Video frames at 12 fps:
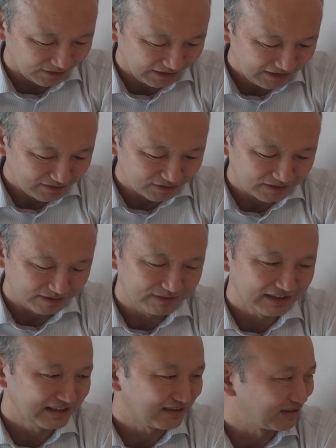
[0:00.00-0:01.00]
駅の人がふ
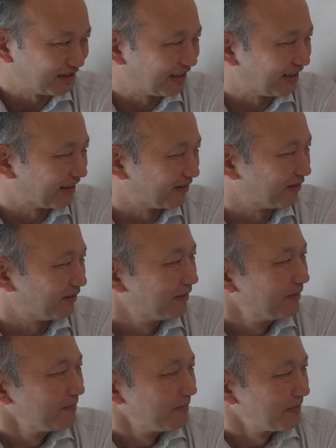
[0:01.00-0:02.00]
ざけたこと言ってねこの
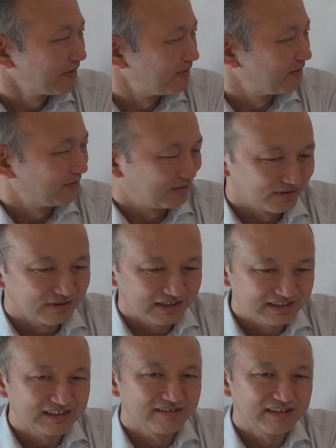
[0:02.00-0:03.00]
その
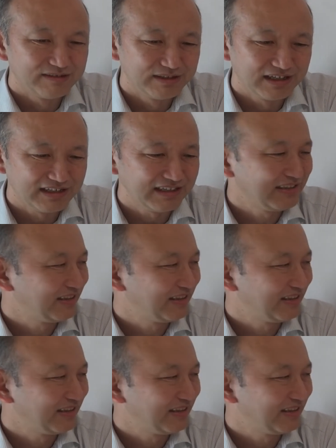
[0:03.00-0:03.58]
列車は売れないっ